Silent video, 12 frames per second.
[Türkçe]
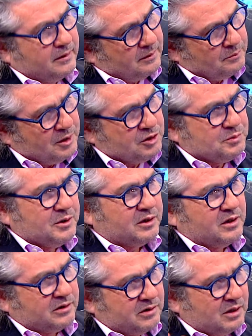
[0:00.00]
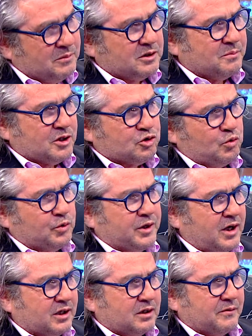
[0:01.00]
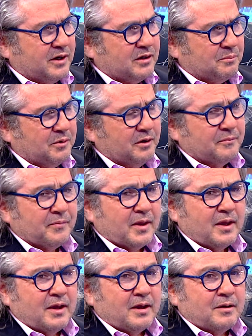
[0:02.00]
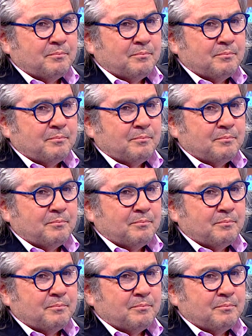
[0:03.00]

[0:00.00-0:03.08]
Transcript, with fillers: Birleşmiş Milletler'in tanımadığı başka ülkeler de var tabii. Evet.